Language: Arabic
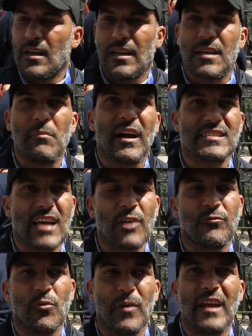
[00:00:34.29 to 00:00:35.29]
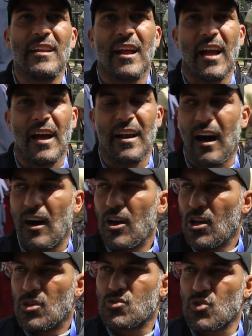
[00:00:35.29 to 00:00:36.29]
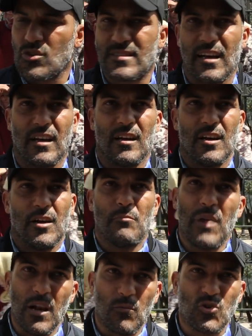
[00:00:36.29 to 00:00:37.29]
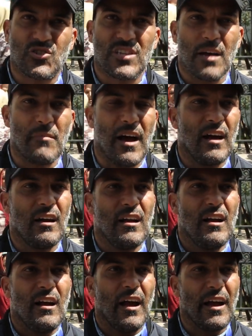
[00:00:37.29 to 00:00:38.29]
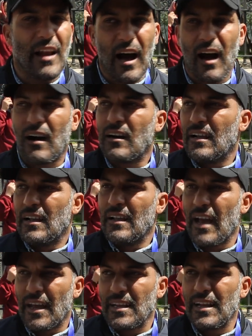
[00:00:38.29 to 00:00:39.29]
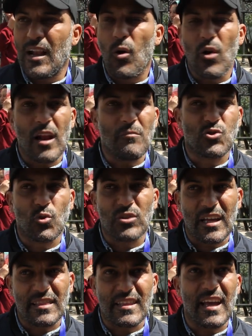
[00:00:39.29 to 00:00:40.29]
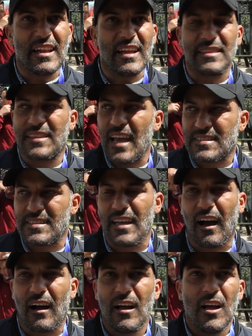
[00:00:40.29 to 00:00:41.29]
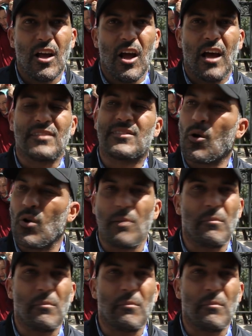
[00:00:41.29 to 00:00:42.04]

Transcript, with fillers: كما كتعرفوا بأننا حنا جزء من المجتمع حنا يعني لولا المجهودات ديالنا الذاتيه الدوله